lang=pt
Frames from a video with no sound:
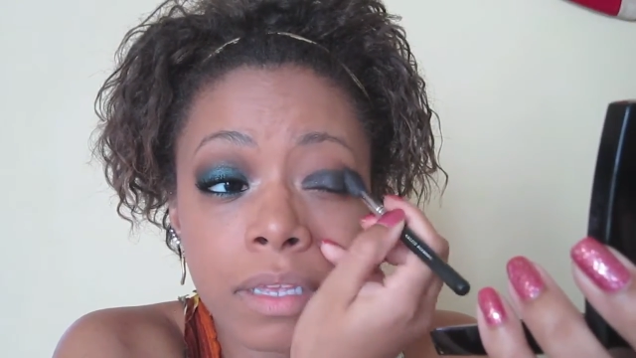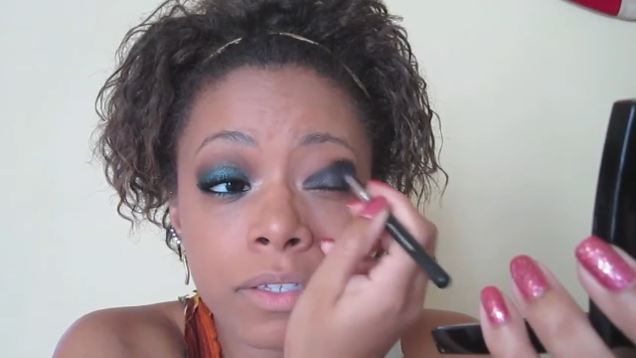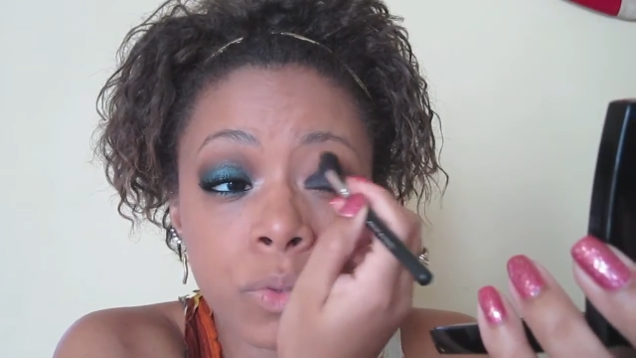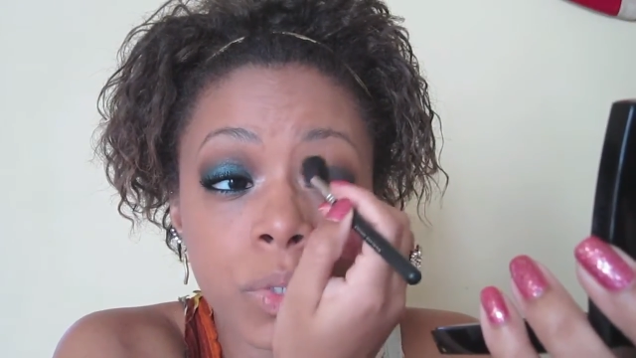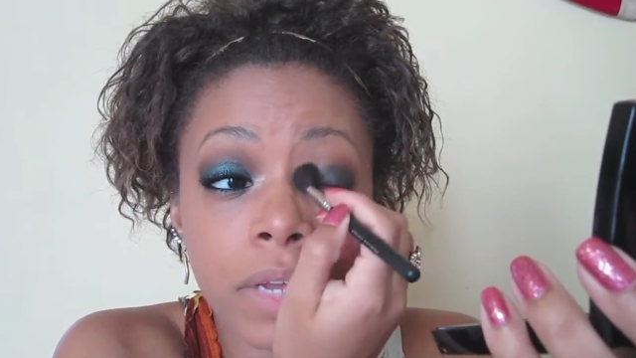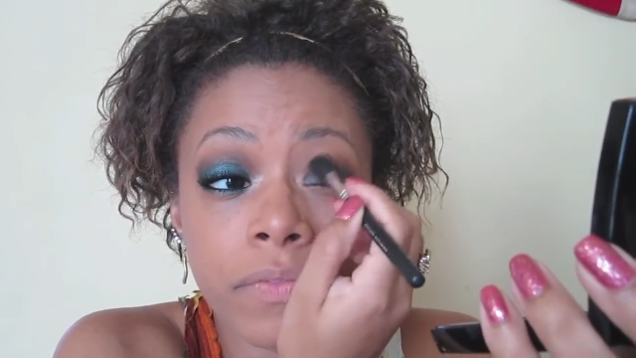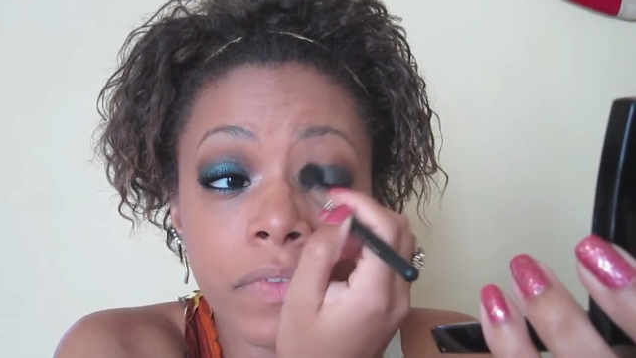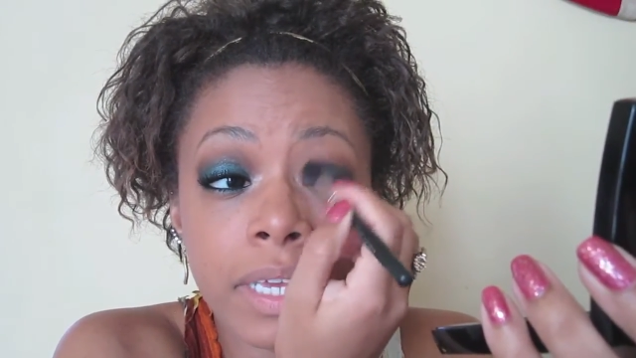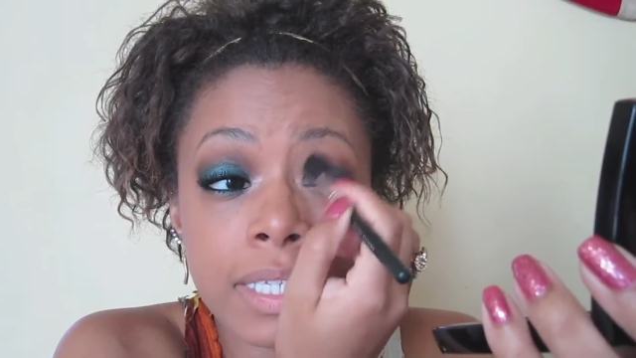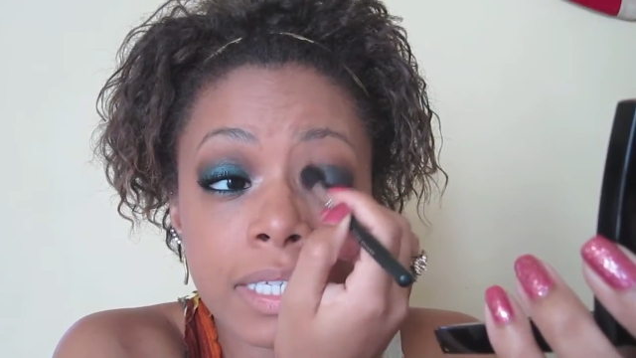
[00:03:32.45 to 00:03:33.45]

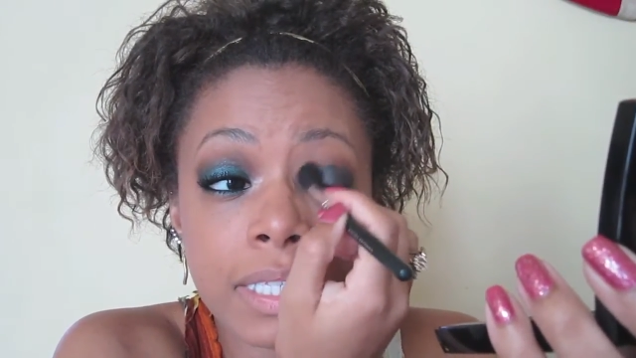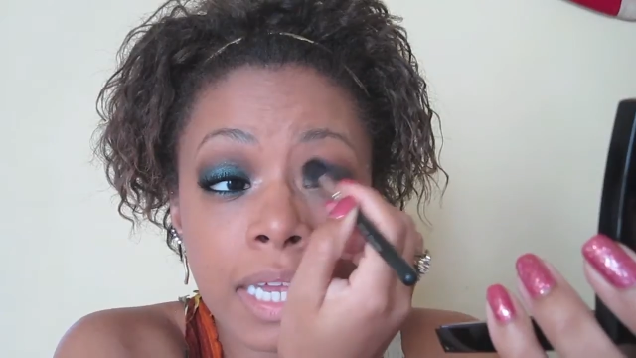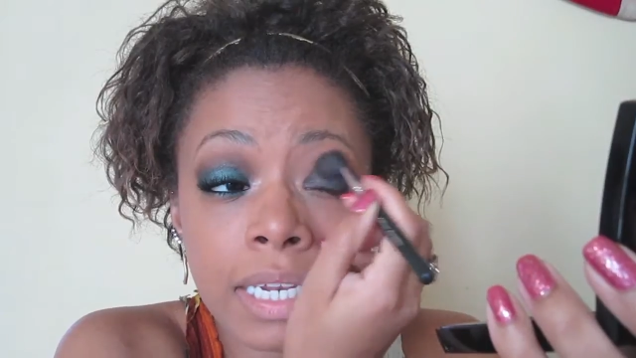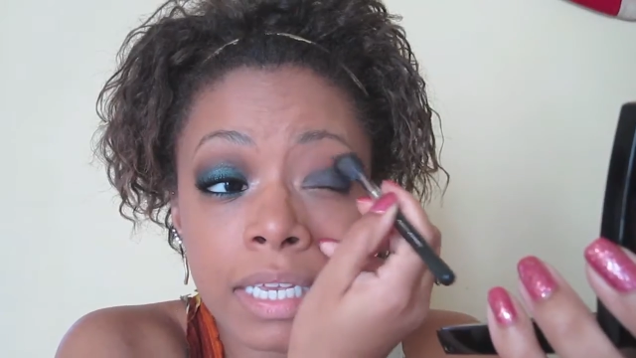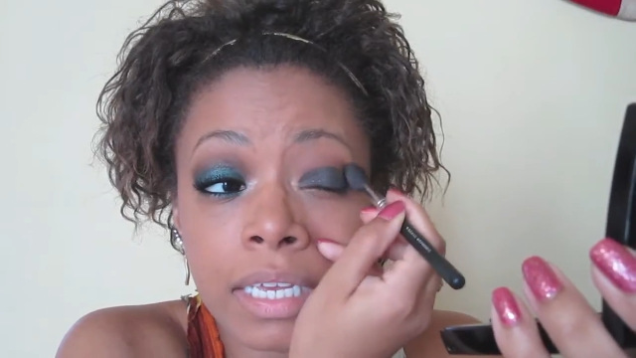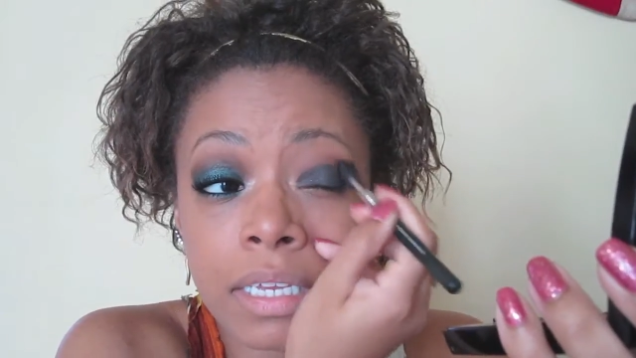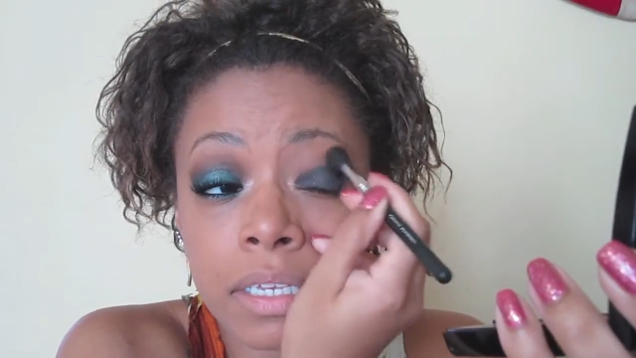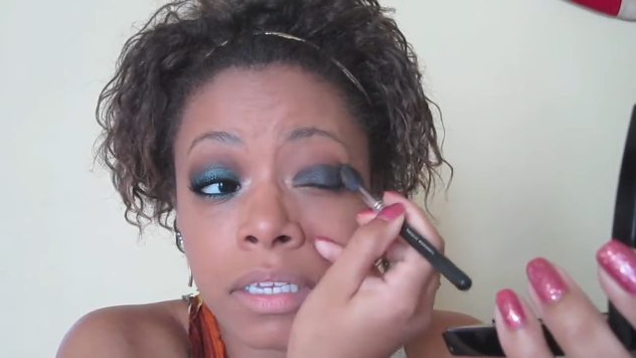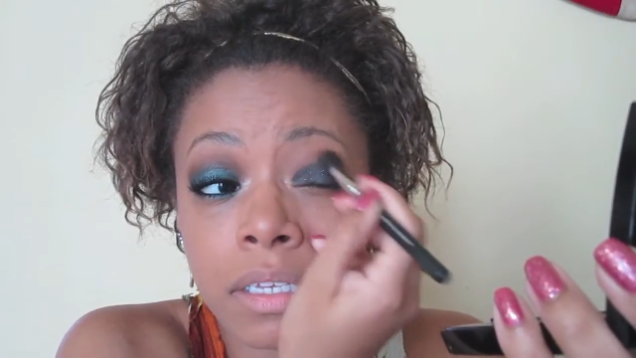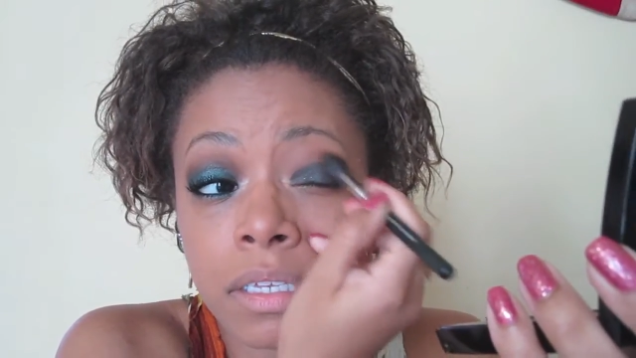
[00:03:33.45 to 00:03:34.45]
suaviza essa linha,
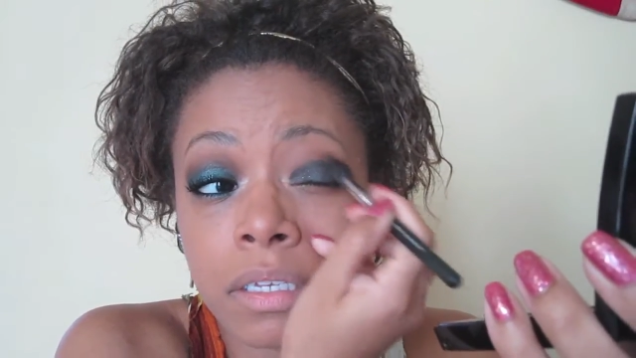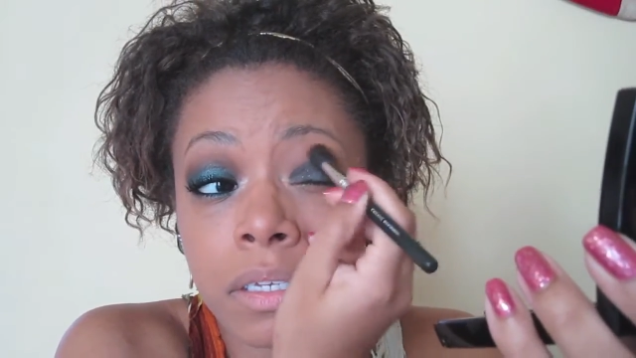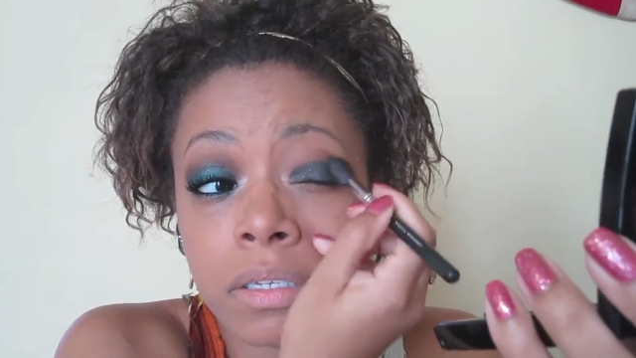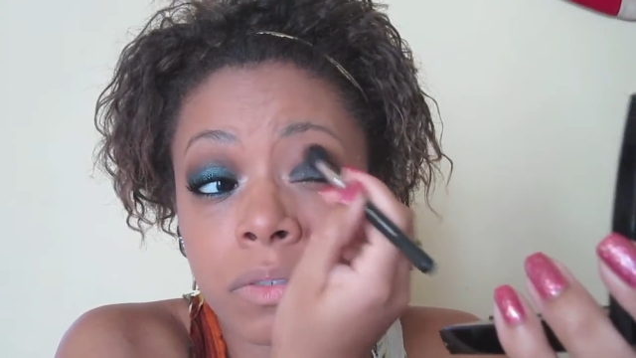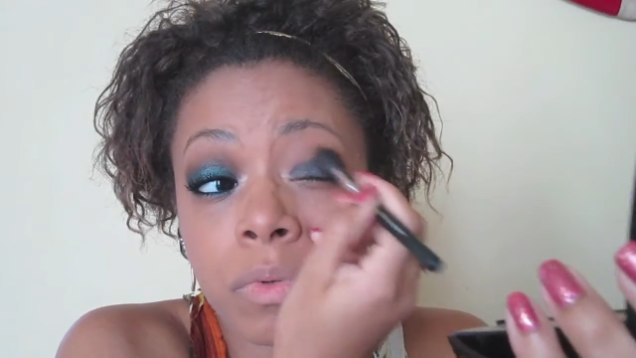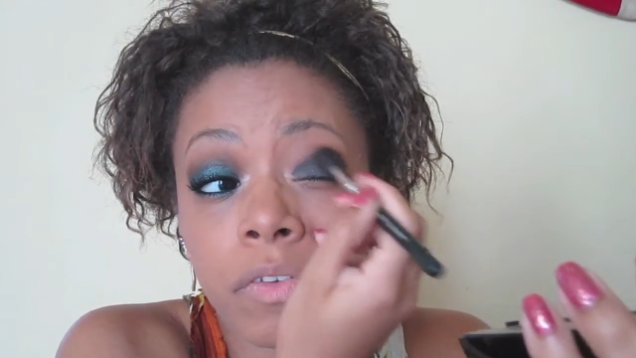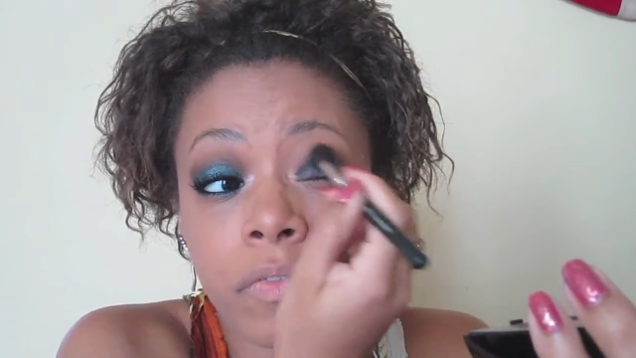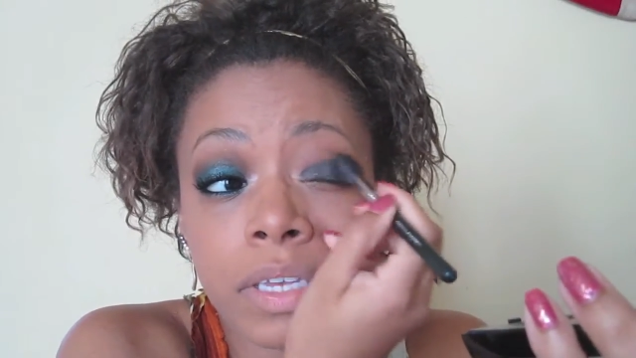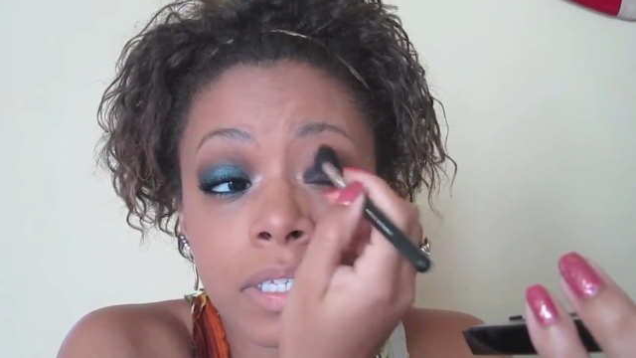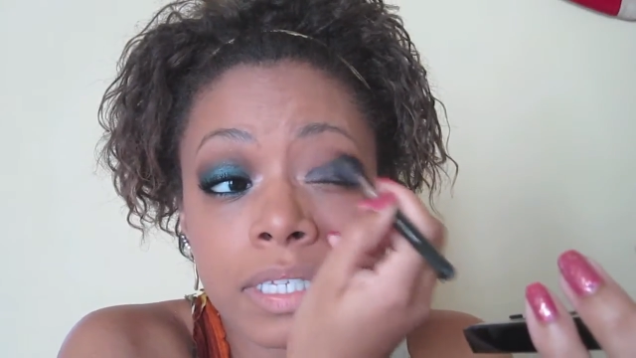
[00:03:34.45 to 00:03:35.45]

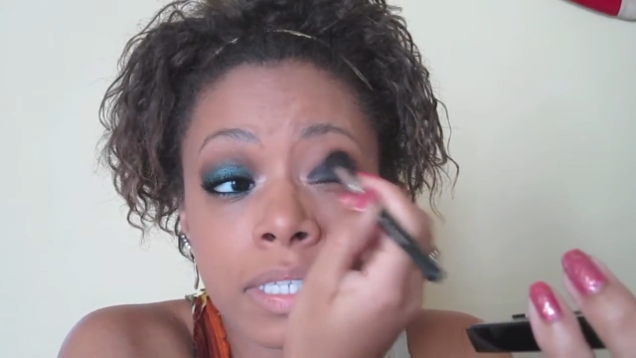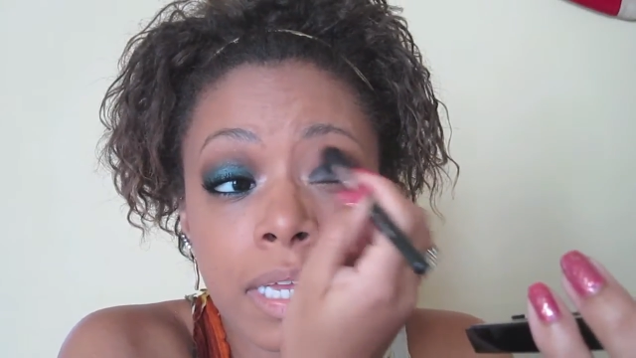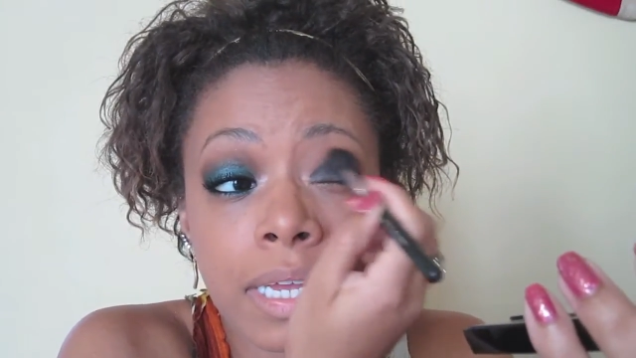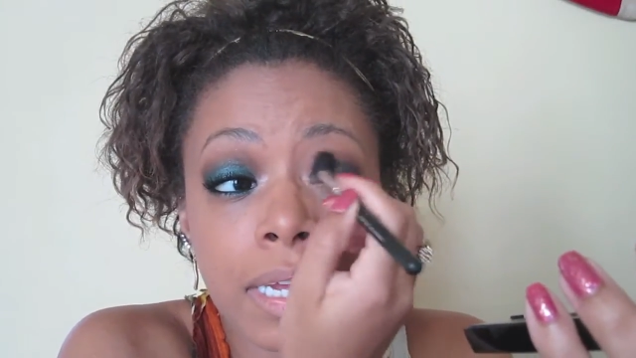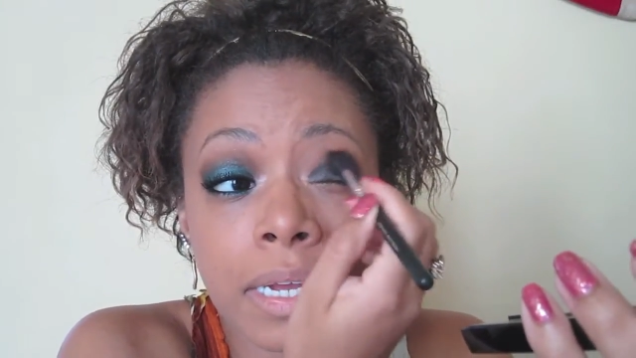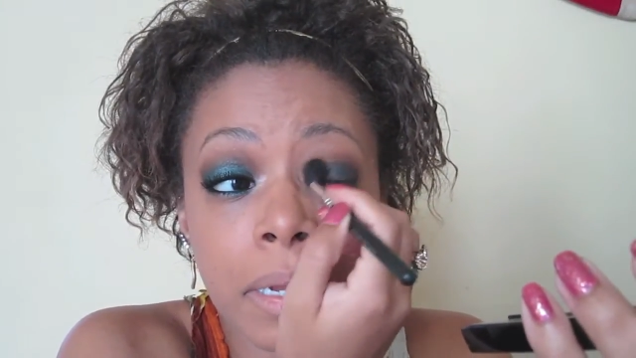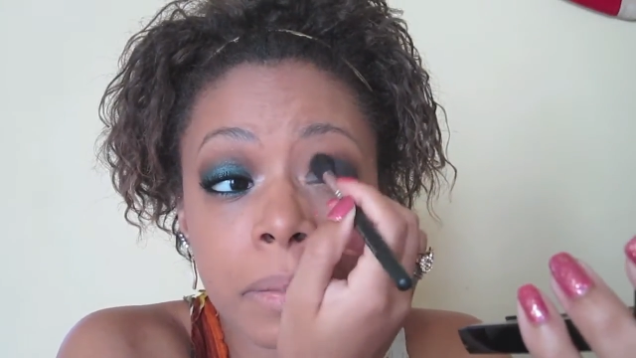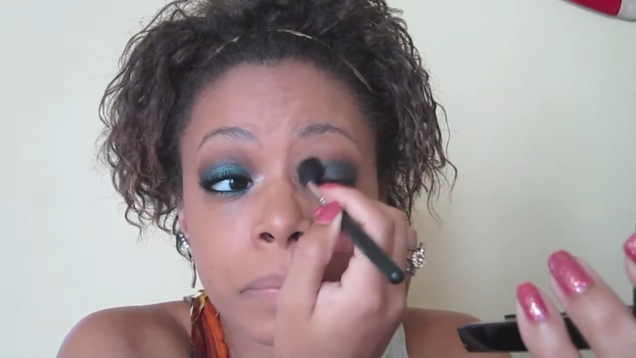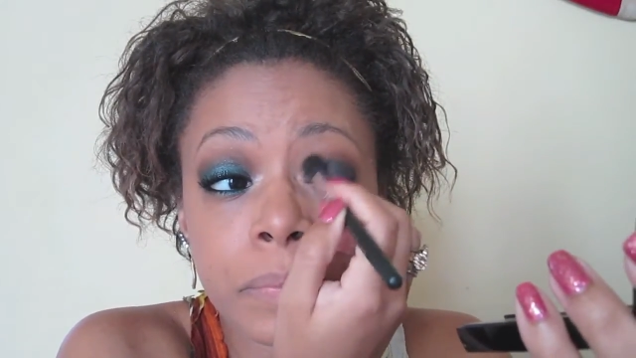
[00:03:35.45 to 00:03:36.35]
suaviza essa